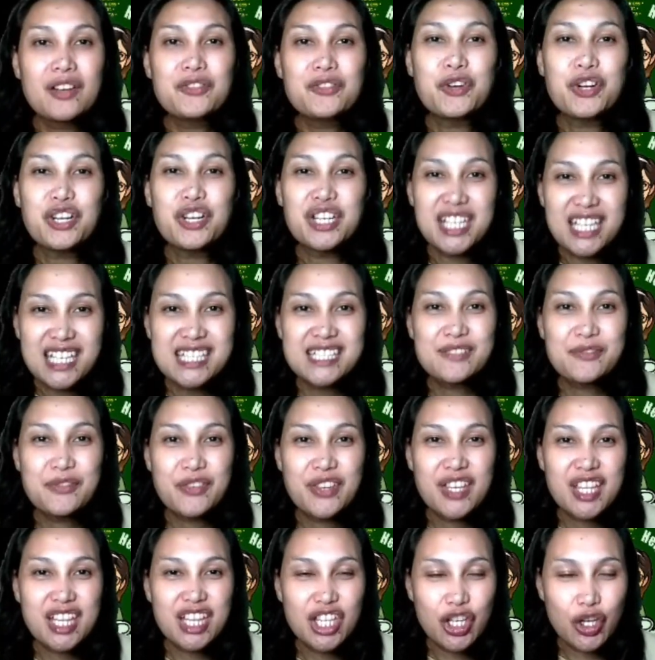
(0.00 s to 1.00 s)
For this
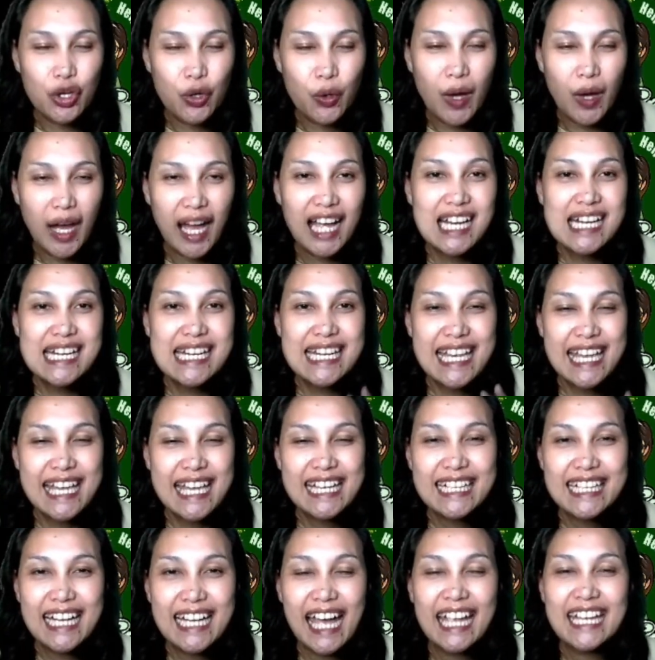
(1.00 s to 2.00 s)
video, ang
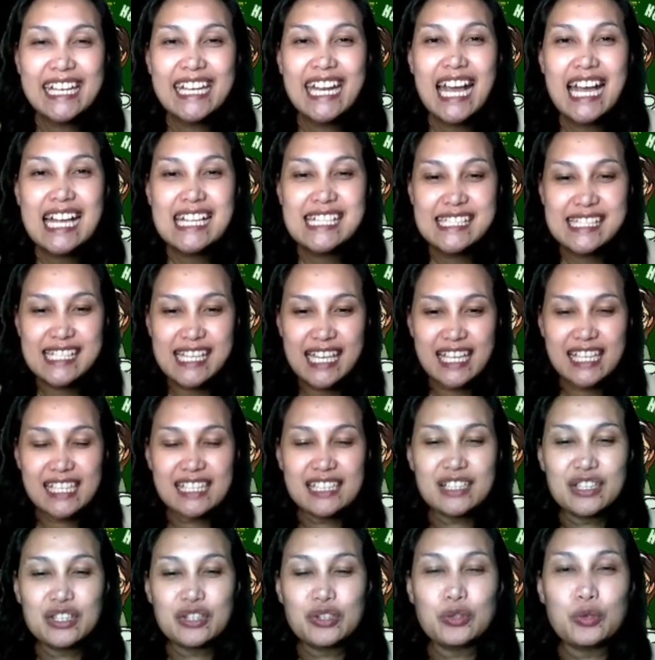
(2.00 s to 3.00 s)
link ay
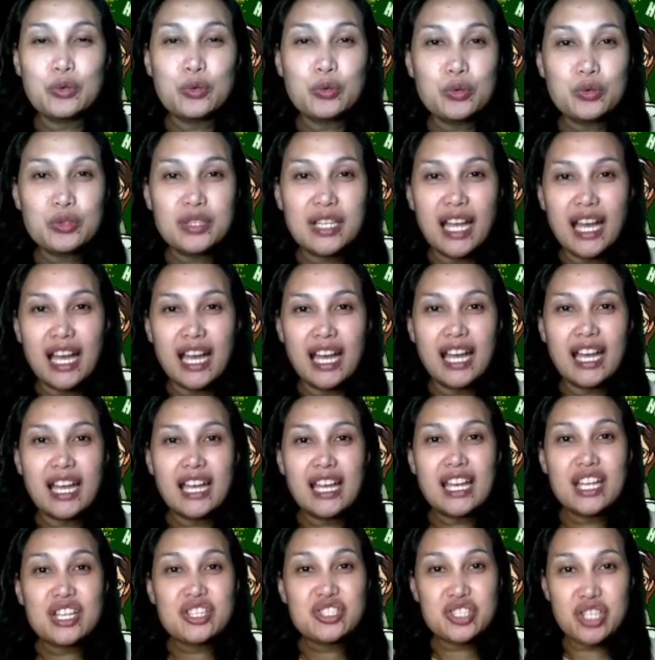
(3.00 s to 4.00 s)
nakasend through the
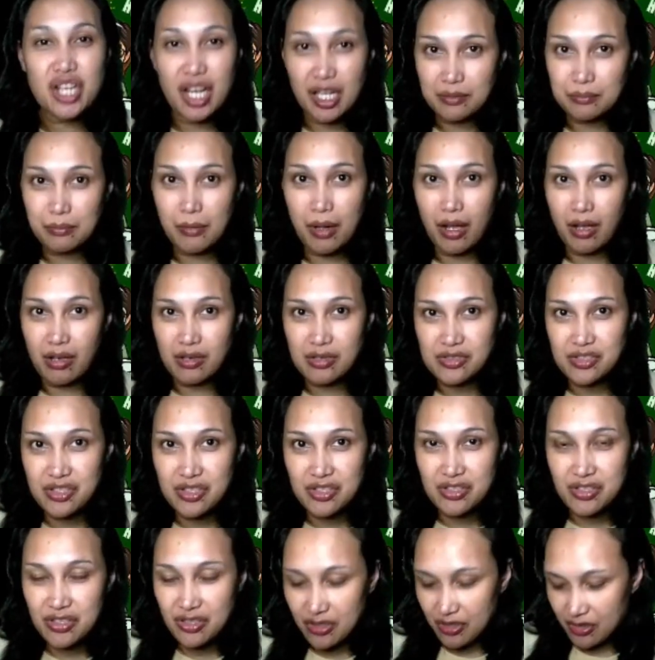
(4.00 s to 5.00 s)
chat
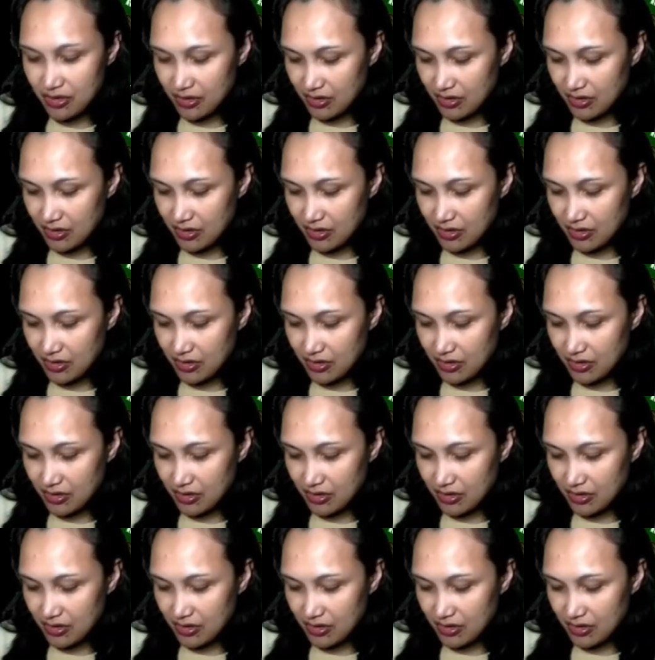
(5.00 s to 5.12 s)
box.